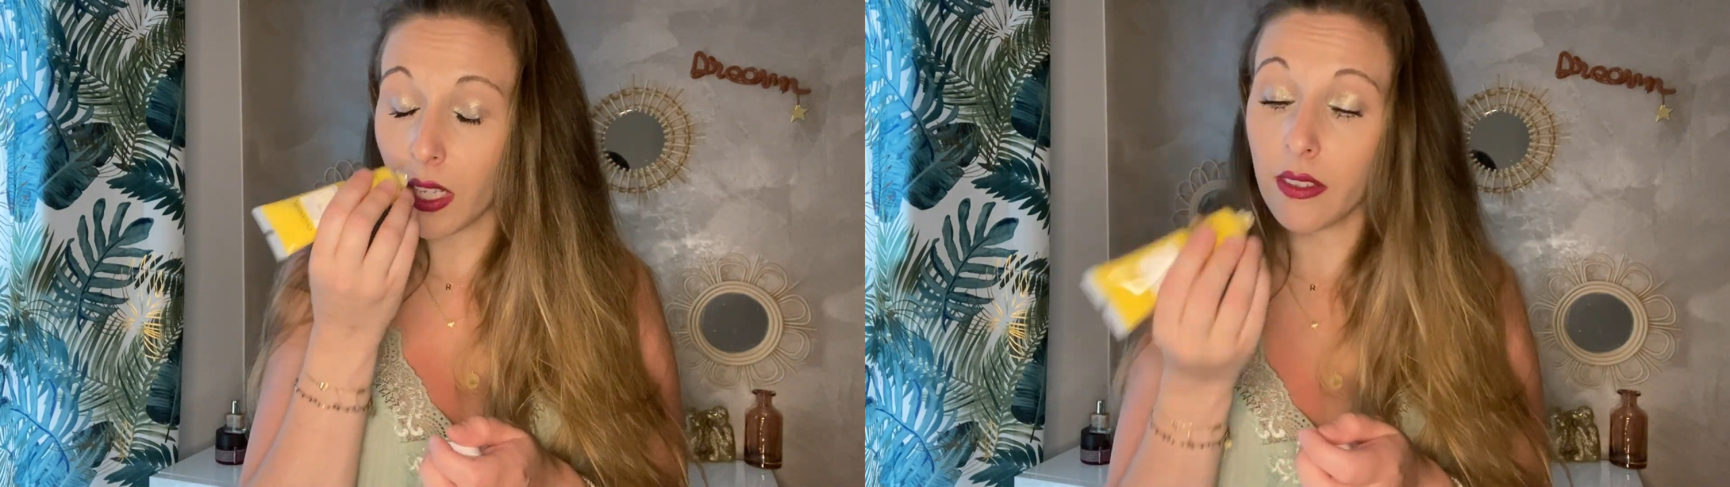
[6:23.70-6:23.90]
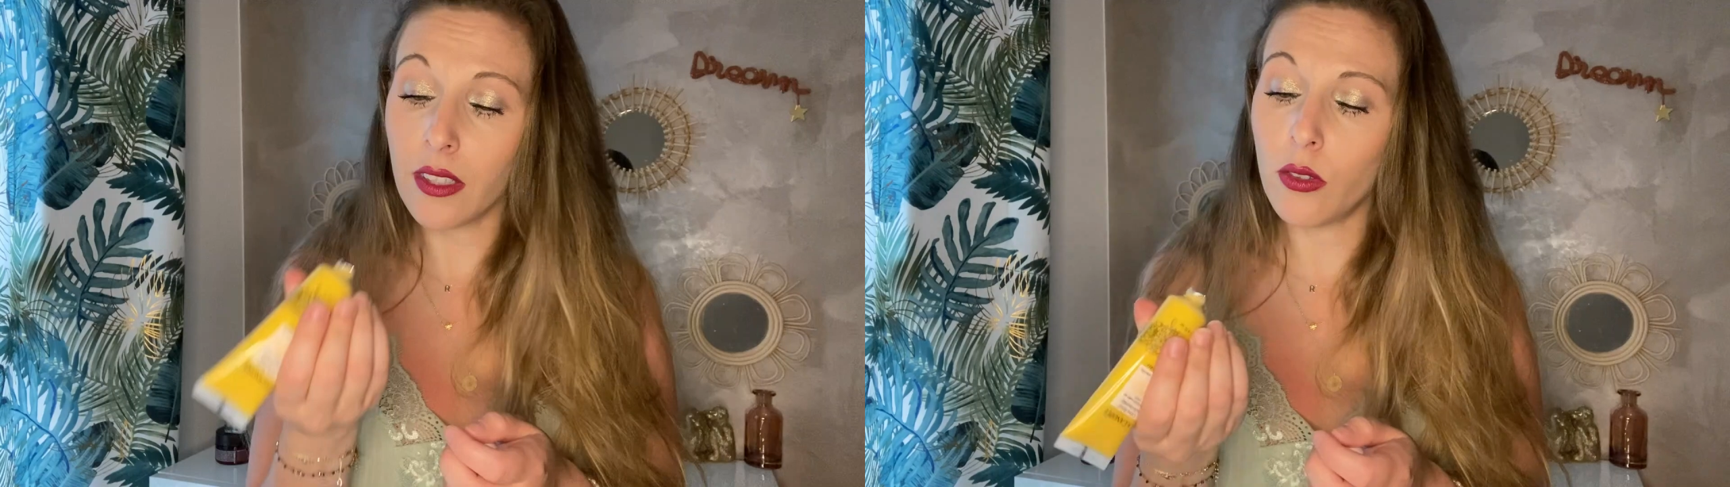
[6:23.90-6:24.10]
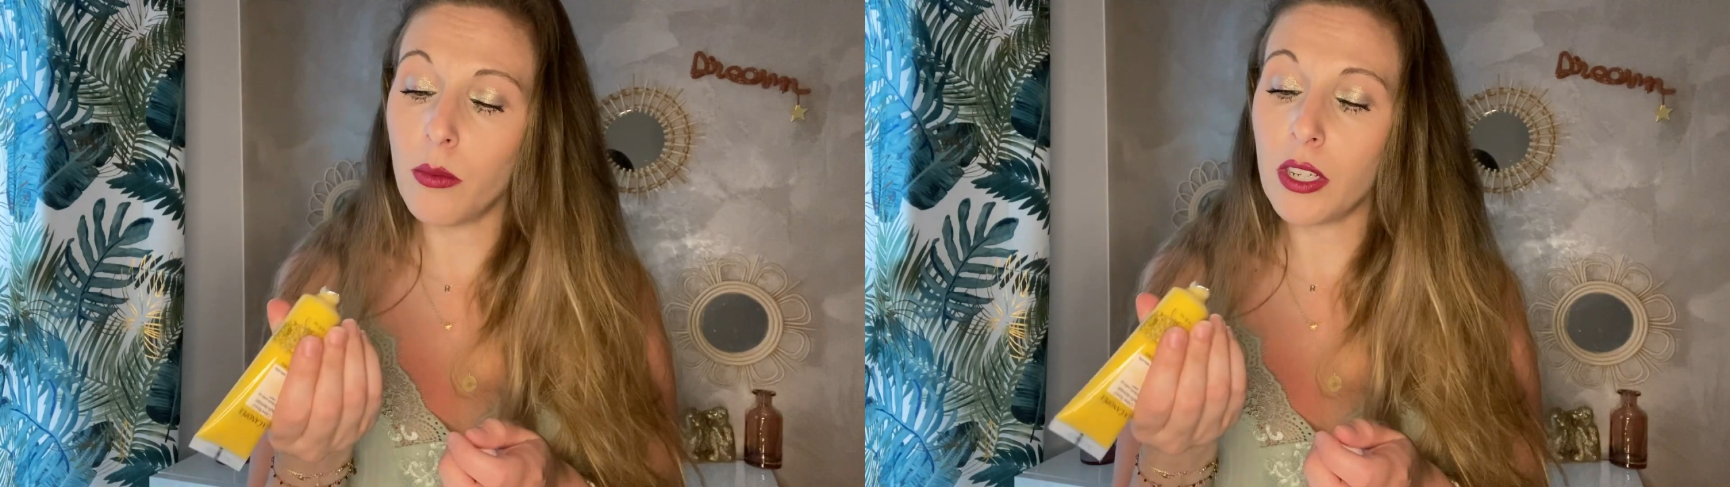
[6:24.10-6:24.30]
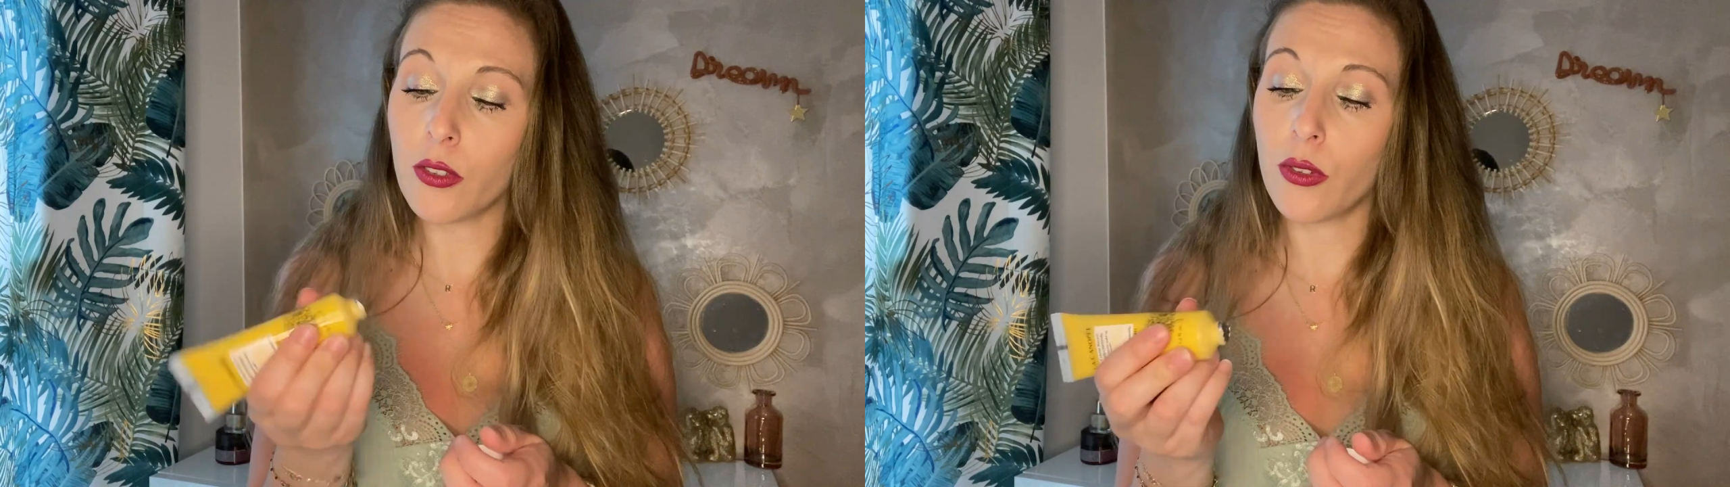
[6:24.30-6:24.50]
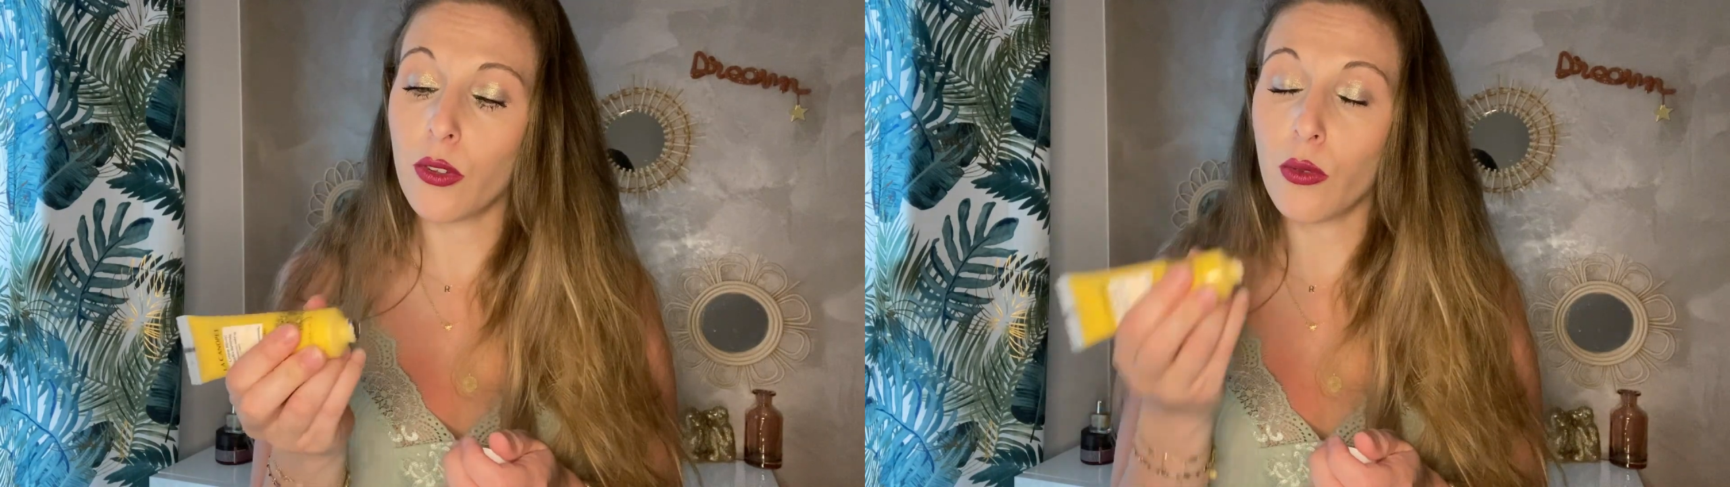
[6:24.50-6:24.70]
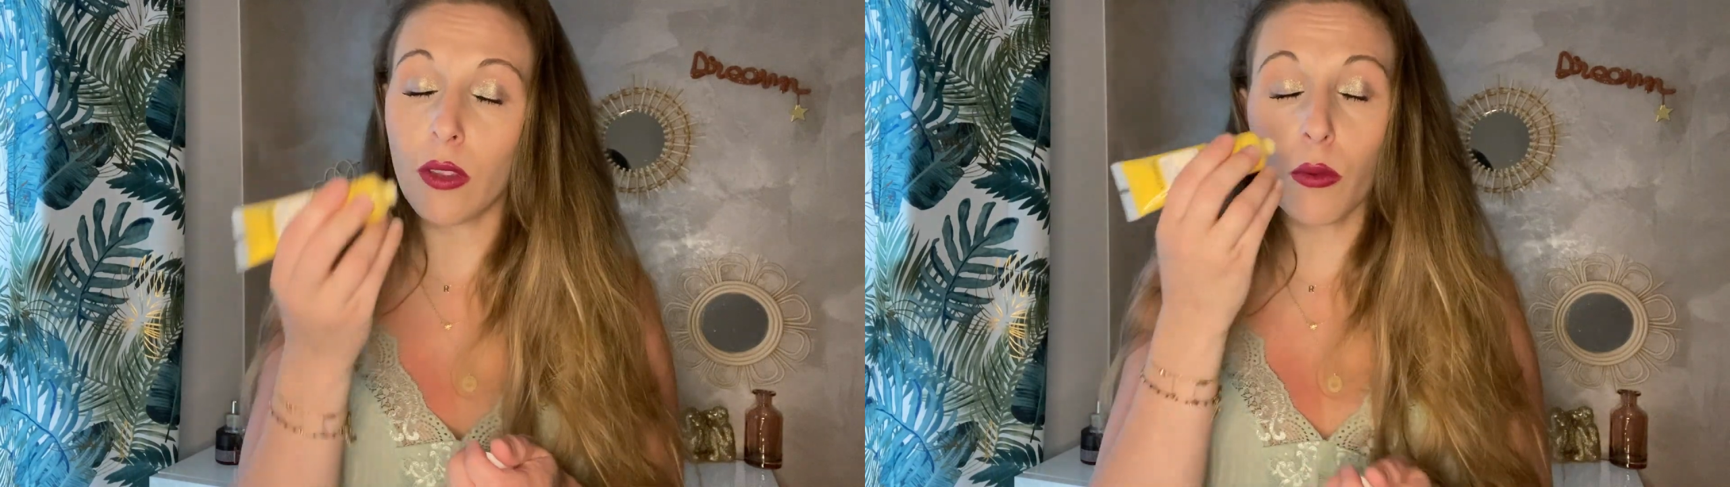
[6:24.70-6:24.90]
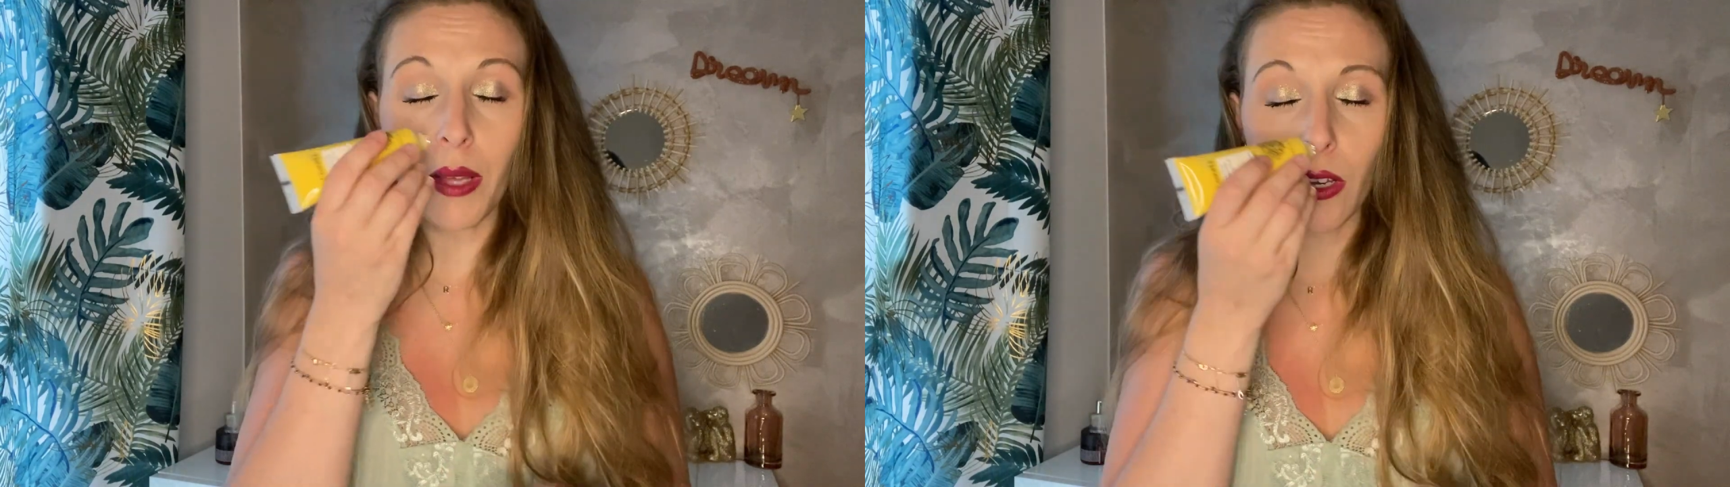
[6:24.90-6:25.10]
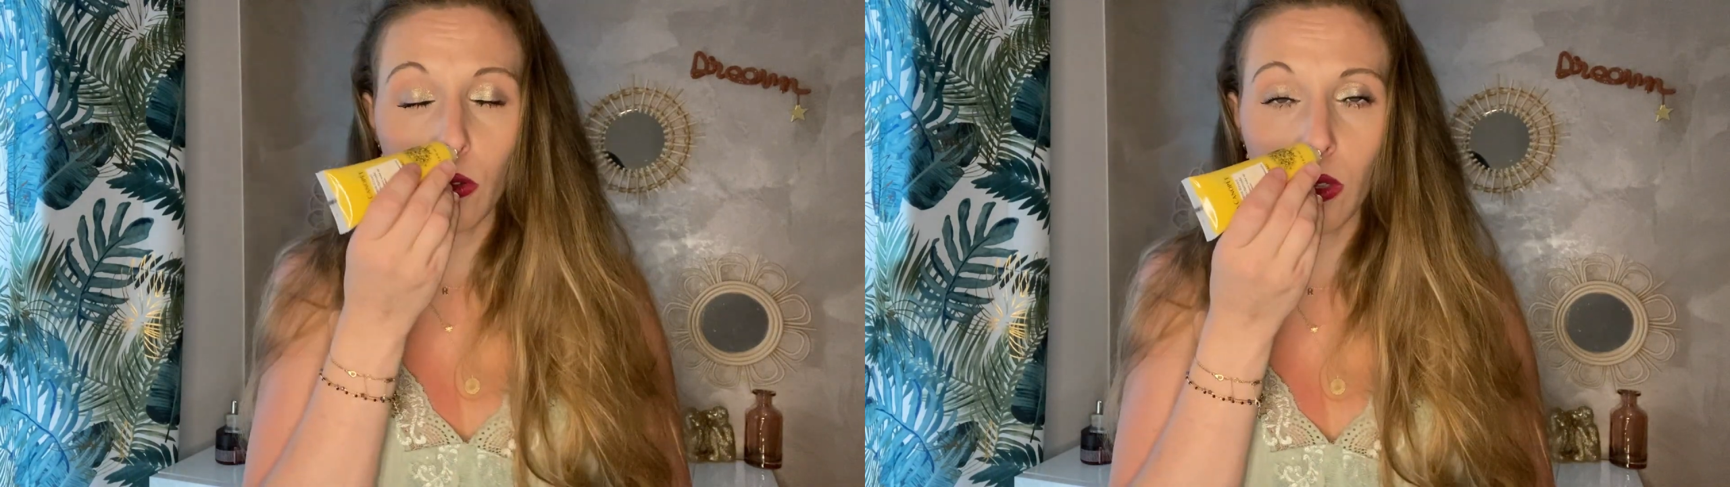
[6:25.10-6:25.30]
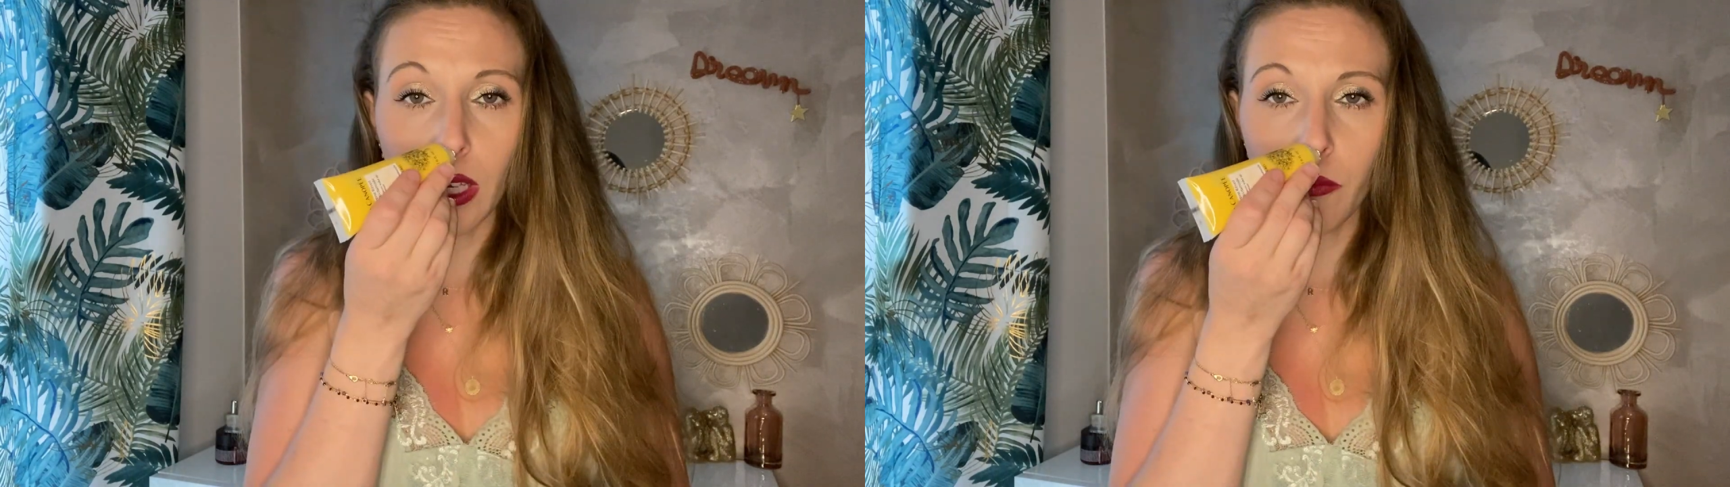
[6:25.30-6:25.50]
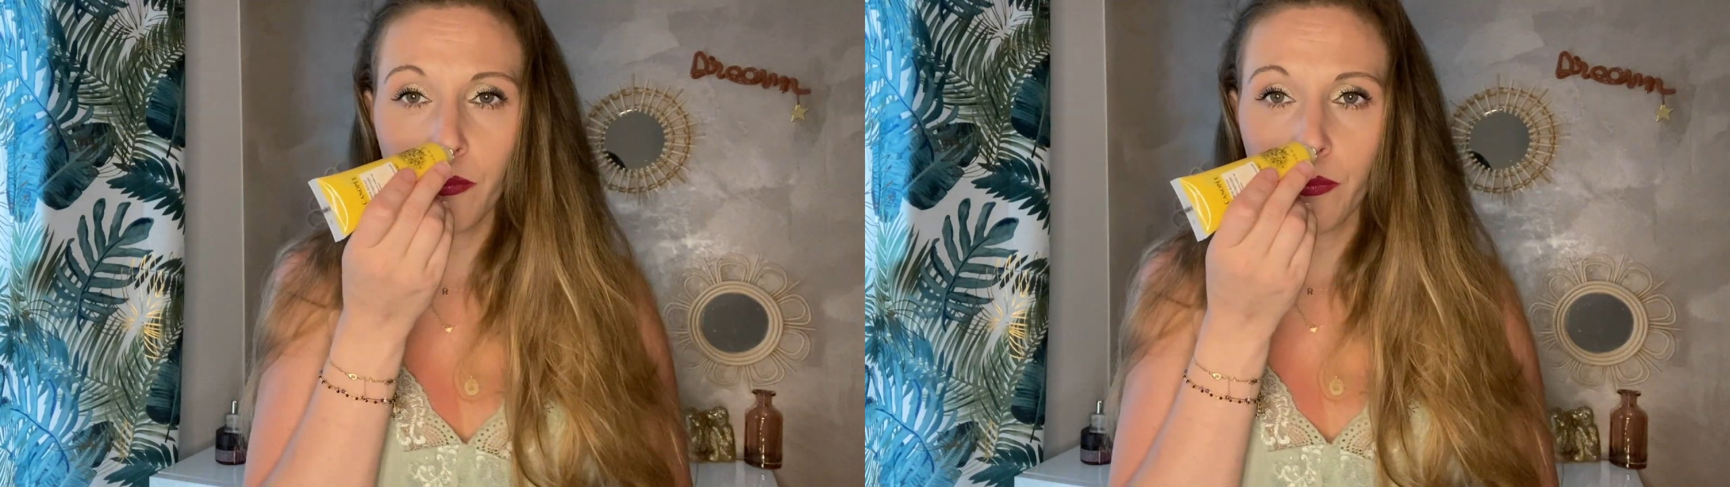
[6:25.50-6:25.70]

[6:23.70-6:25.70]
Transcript: C'est dommage que ce soit operculé